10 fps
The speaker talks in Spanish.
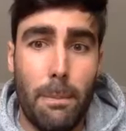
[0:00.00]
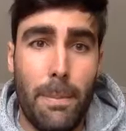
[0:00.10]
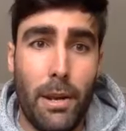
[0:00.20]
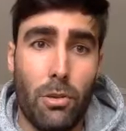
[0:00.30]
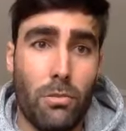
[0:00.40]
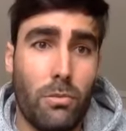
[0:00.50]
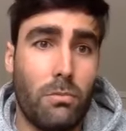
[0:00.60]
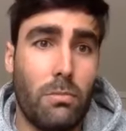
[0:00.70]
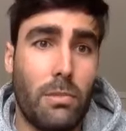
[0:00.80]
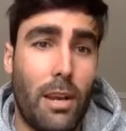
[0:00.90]
pero
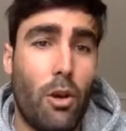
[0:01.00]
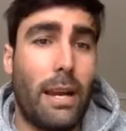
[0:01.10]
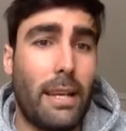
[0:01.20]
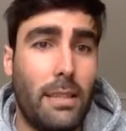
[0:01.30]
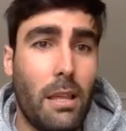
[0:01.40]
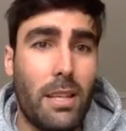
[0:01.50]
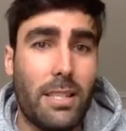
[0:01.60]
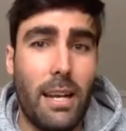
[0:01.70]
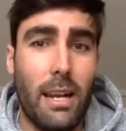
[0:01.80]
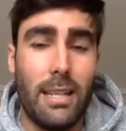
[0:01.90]
que nos garantice
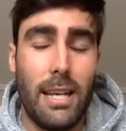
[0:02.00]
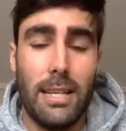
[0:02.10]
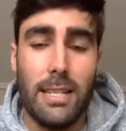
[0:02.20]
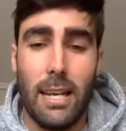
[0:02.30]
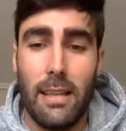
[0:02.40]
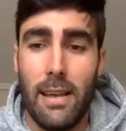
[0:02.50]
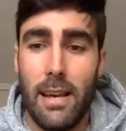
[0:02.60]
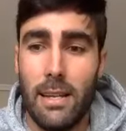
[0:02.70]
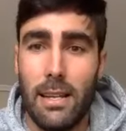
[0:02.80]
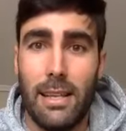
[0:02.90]
eh,
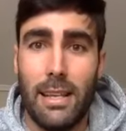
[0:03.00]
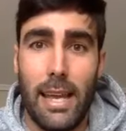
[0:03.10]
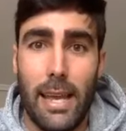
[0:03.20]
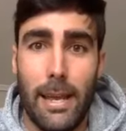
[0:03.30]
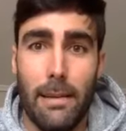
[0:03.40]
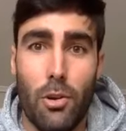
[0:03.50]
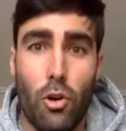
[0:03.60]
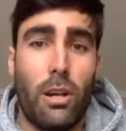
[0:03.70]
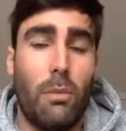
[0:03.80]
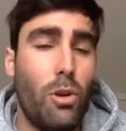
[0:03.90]
sanidad, que no
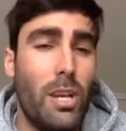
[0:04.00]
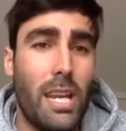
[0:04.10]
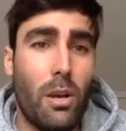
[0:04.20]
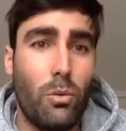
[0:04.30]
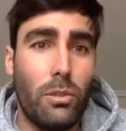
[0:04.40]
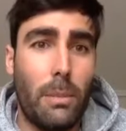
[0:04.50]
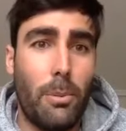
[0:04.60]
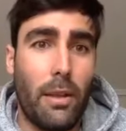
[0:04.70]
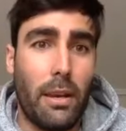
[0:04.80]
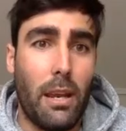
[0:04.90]
corremos ningún
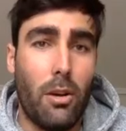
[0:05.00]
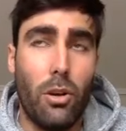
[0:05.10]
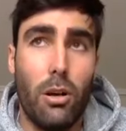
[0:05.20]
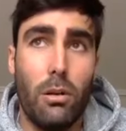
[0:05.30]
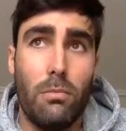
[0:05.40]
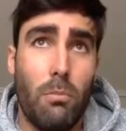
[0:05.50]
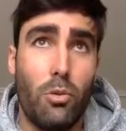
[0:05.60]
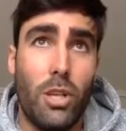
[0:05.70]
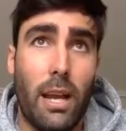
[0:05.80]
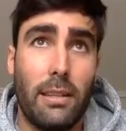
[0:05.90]
tipo de riesgo, ¿no?
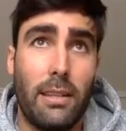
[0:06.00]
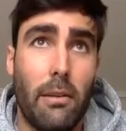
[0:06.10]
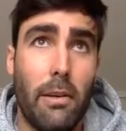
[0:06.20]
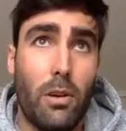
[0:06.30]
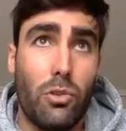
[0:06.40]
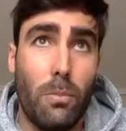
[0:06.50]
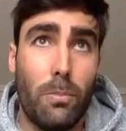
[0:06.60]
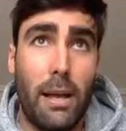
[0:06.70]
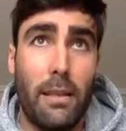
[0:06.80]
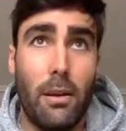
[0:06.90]
Mucha gente que vive con sus
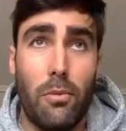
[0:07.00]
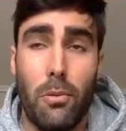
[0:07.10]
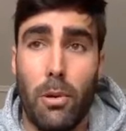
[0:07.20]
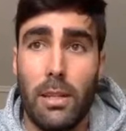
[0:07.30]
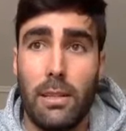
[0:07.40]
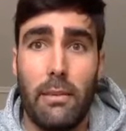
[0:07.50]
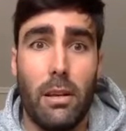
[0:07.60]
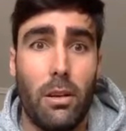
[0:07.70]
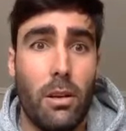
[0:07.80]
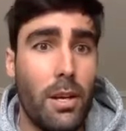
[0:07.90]
padres o futbolistas que
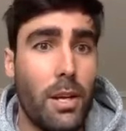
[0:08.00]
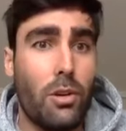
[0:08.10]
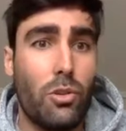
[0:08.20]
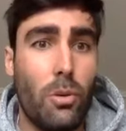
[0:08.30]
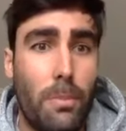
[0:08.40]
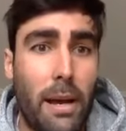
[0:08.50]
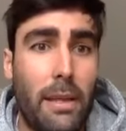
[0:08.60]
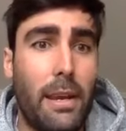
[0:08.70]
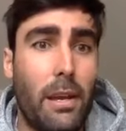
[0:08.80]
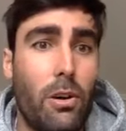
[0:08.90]
viven con sus
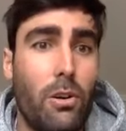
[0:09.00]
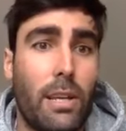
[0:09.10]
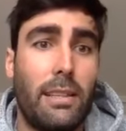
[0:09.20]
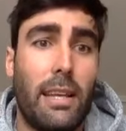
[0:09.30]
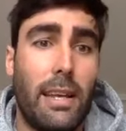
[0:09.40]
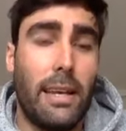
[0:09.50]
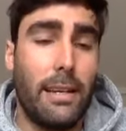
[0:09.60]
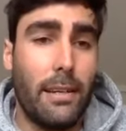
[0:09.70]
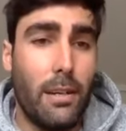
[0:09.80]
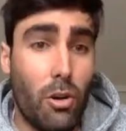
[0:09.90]
padres o que
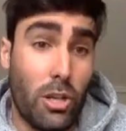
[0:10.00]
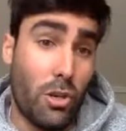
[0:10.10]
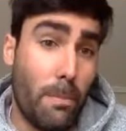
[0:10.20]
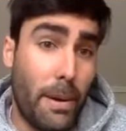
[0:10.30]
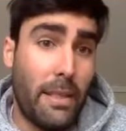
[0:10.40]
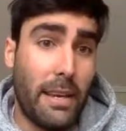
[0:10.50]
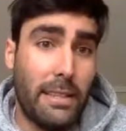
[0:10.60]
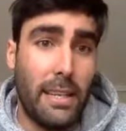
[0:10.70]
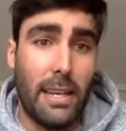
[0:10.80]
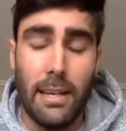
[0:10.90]
tienen o que son padres
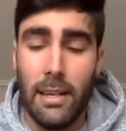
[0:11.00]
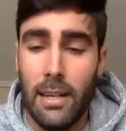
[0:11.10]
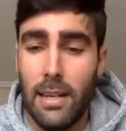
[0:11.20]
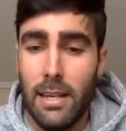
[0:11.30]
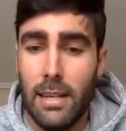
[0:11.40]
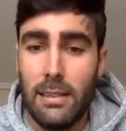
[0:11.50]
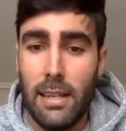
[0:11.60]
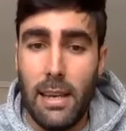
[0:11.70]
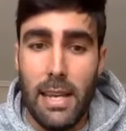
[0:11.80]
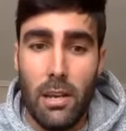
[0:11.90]
que tienen que
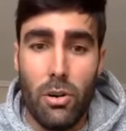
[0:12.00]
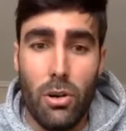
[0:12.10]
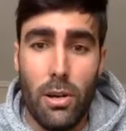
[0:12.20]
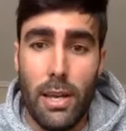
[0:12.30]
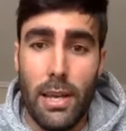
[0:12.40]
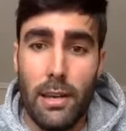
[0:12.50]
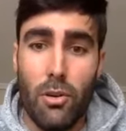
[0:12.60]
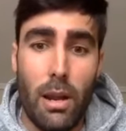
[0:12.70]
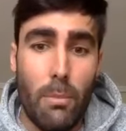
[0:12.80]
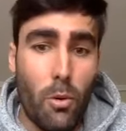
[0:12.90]
tienen hijos eh,
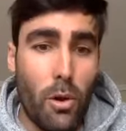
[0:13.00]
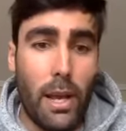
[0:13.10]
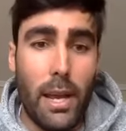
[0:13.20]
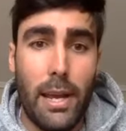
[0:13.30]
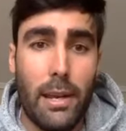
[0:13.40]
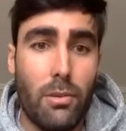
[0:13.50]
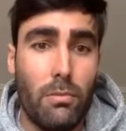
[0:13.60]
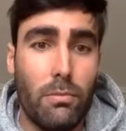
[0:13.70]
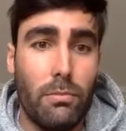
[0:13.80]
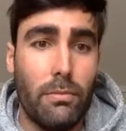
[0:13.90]
con la mujer,
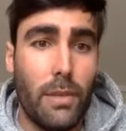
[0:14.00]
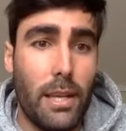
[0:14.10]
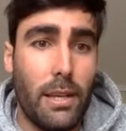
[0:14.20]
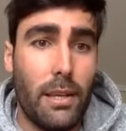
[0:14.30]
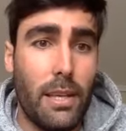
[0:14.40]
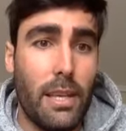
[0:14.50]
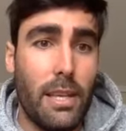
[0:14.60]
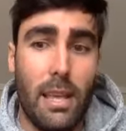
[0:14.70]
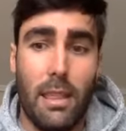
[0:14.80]
eh, y, y, es